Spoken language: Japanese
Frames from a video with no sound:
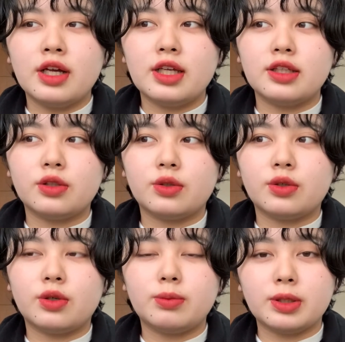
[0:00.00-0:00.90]
えっと、
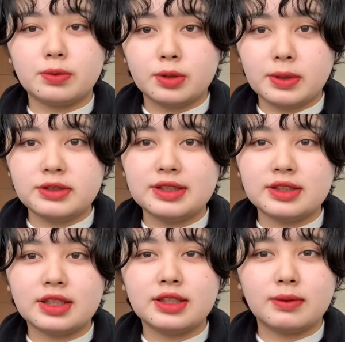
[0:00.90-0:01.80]
主にブルベ冬
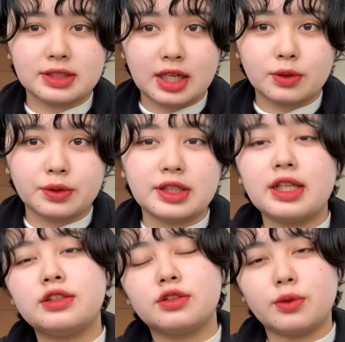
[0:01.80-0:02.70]
さんには参考にな
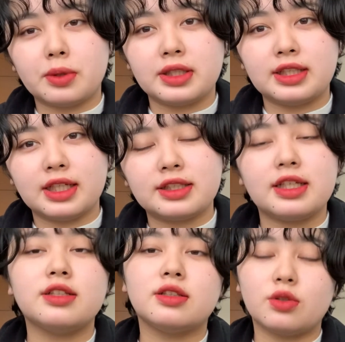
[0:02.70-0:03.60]
る動画になっている